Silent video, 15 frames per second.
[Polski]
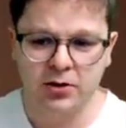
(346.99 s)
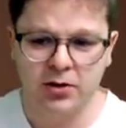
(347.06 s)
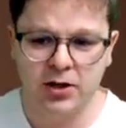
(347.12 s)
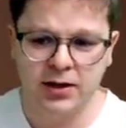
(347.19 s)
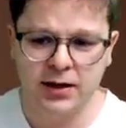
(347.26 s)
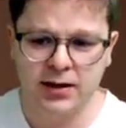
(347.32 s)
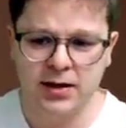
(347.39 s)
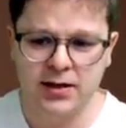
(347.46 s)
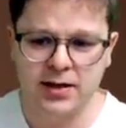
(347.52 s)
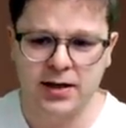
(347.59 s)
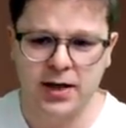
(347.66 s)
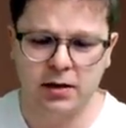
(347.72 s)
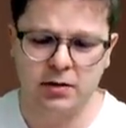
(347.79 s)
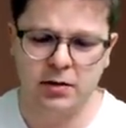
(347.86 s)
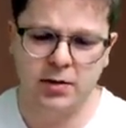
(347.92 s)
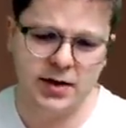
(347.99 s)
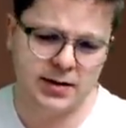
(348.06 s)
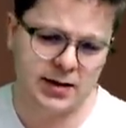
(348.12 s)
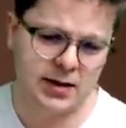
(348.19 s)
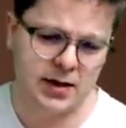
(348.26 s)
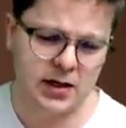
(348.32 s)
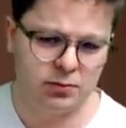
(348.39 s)
No ja tak nie zagrałem,
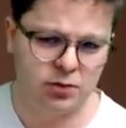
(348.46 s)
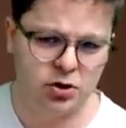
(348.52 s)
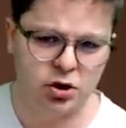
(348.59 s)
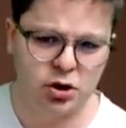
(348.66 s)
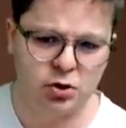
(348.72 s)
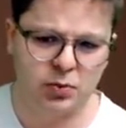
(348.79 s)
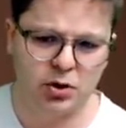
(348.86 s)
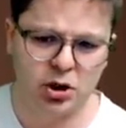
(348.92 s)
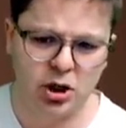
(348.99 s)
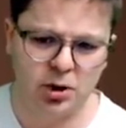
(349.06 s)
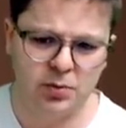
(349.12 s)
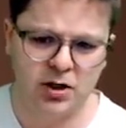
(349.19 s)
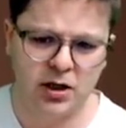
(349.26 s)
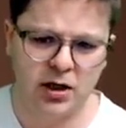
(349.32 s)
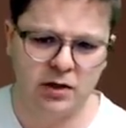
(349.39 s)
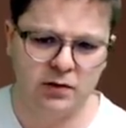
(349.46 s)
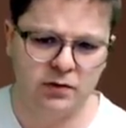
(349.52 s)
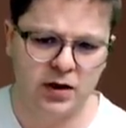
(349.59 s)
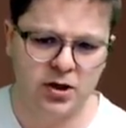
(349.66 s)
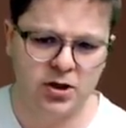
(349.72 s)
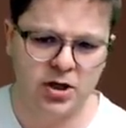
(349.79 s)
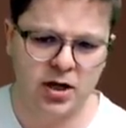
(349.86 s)
ale zagrałem dosyć podobnie.
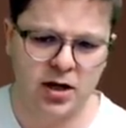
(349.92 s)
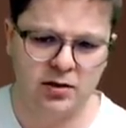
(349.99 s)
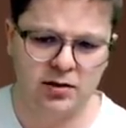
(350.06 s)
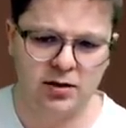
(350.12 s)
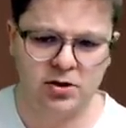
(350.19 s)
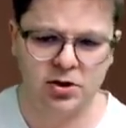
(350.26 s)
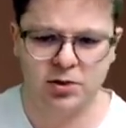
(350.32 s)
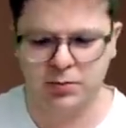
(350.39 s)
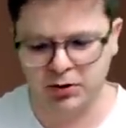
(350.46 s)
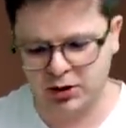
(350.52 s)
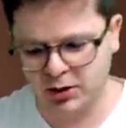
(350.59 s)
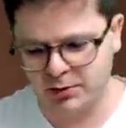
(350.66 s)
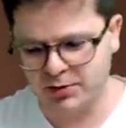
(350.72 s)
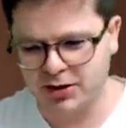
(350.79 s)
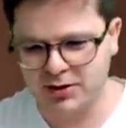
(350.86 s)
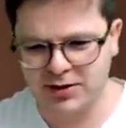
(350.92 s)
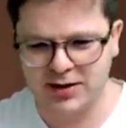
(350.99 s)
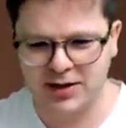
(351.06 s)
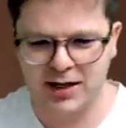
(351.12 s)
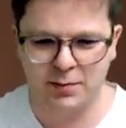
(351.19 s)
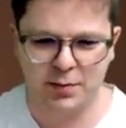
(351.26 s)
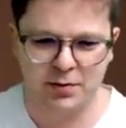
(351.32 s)
Wieża, czy znaczy podobnie, no
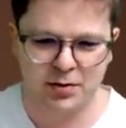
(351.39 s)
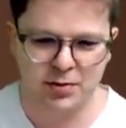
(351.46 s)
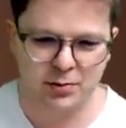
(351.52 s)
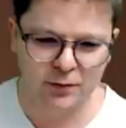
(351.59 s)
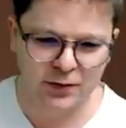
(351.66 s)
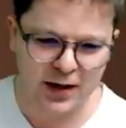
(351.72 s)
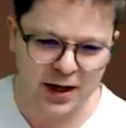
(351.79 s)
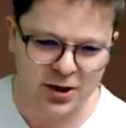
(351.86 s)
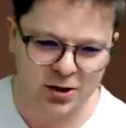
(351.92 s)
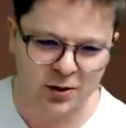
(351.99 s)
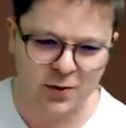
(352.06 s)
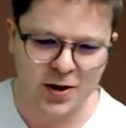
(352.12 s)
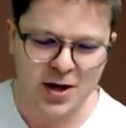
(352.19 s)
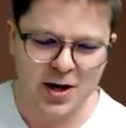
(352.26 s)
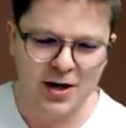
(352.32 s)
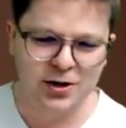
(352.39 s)
zagrałem po prostu wieżą.